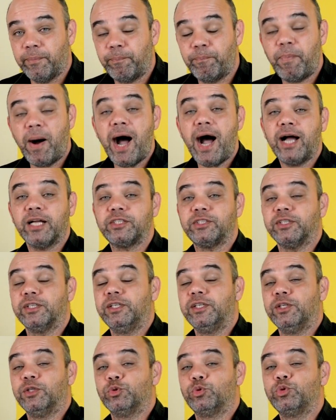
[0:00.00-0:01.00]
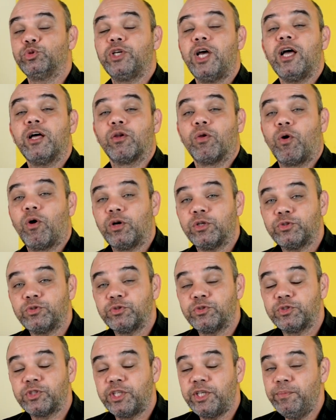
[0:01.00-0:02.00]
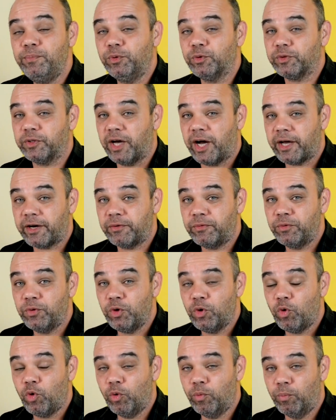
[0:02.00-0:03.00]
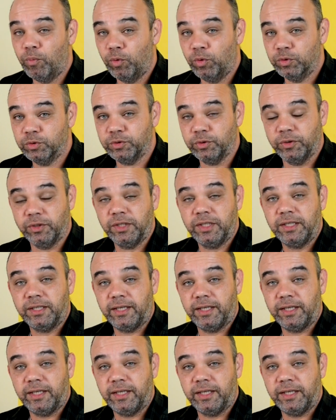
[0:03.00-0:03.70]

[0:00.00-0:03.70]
parte dos relógios que mudaram o mundo.